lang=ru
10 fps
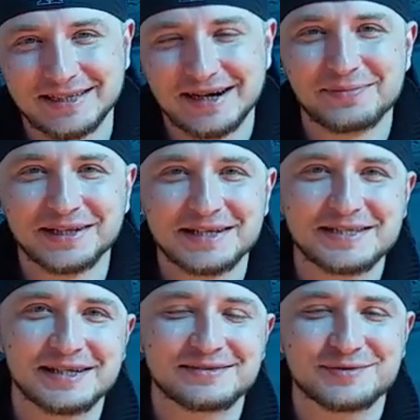я
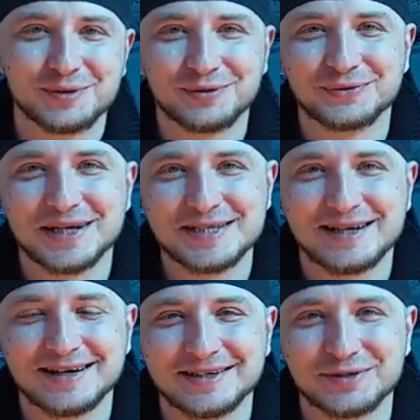молодец, все у нас
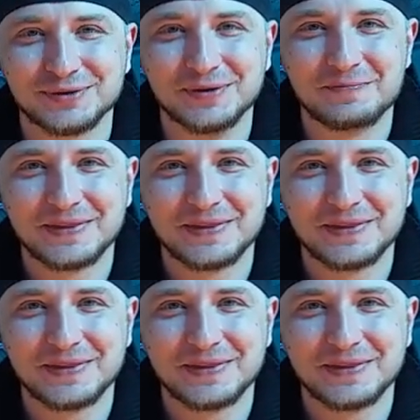хорошо.